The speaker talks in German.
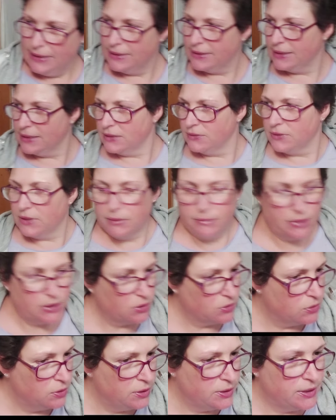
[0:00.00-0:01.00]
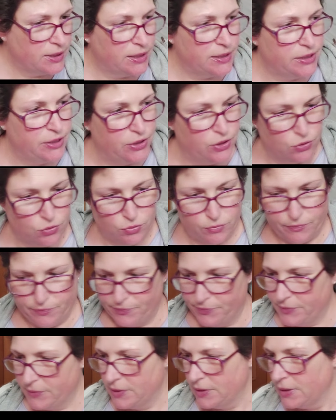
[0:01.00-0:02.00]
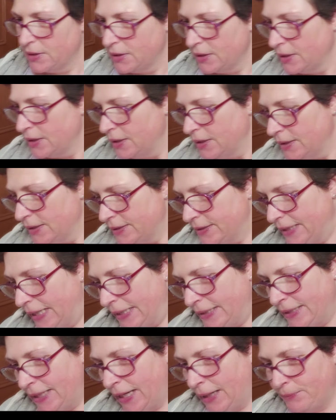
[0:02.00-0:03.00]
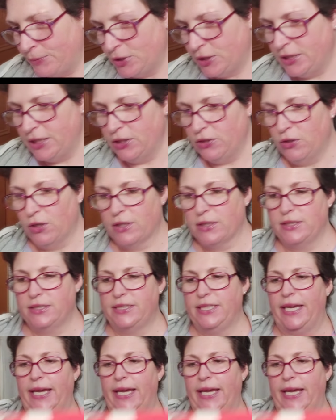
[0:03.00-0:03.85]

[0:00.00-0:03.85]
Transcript: alles jetzt wieder mit runter. Jo. Dann habe ich hier noch ein